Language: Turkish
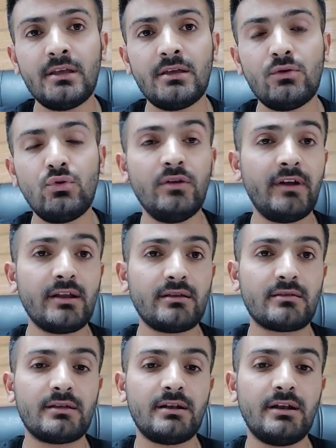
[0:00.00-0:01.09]
üniversite
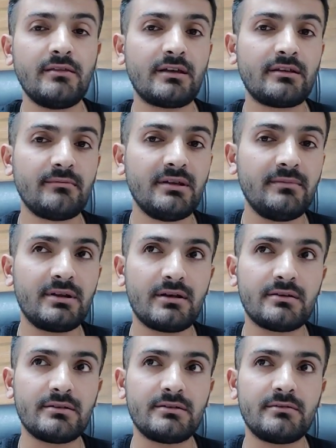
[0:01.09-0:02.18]
hastaneleri zaten bir bir
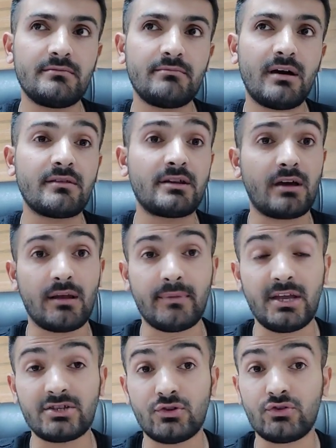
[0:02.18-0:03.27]
e, bazen almaya
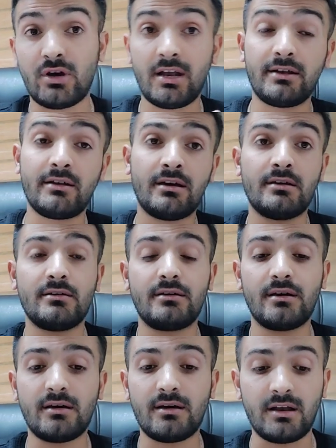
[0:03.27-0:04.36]
çalışıyor. Halen daha
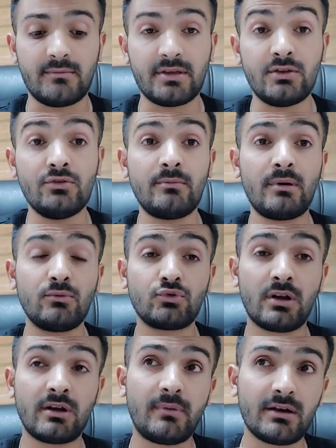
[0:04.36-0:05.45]
alıma gidiyor. ama şu
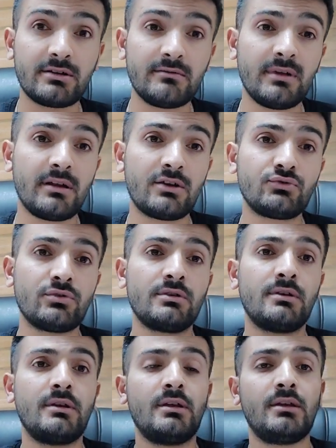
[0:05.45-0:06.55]
anda baktığımda daha çok
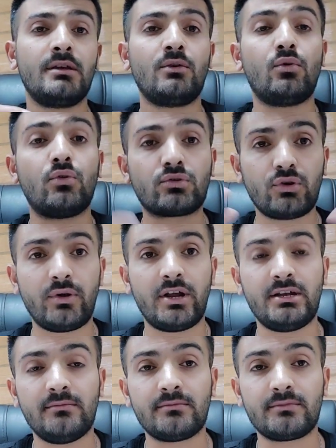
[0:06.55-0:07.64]
orta
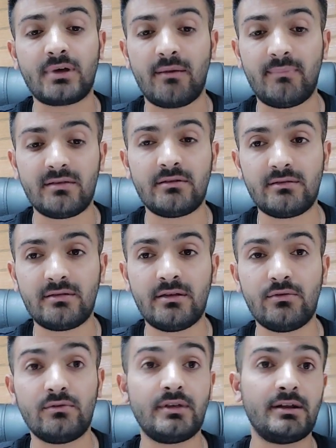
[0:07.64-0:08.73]
öğretim KPSS
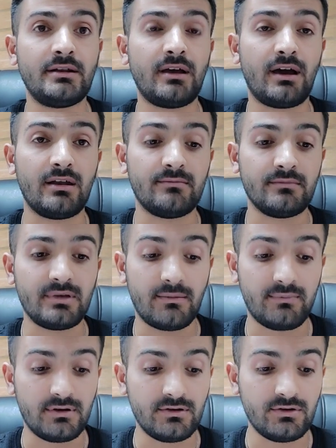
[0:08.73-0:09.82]
üzerinde alım
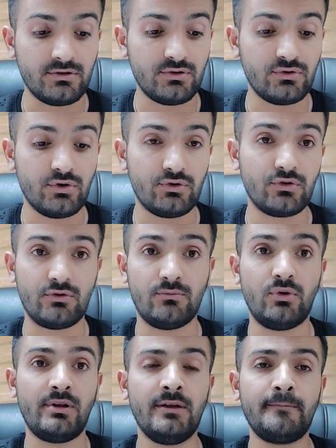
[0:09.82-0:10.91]
yapıldığını görüyorum böyle.